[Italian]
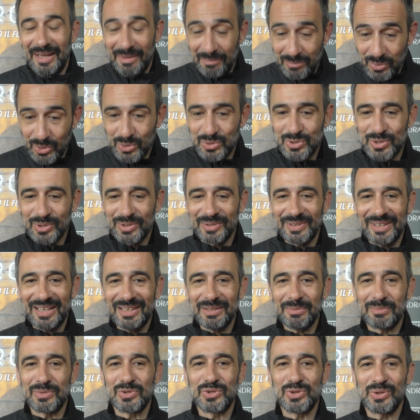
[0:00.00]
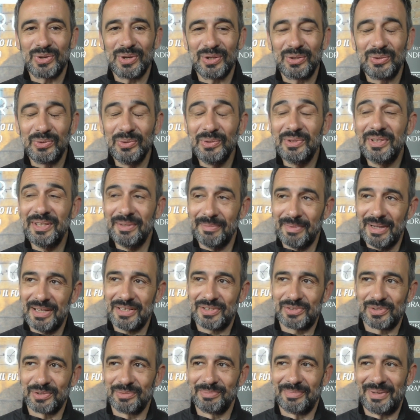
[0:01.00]
Buongiorno Leandro, buongiorno a tutti, Beh,
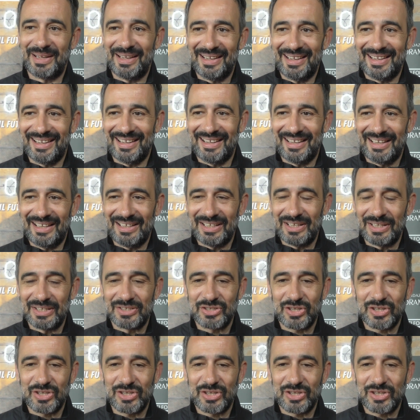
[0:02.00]
insomma eh,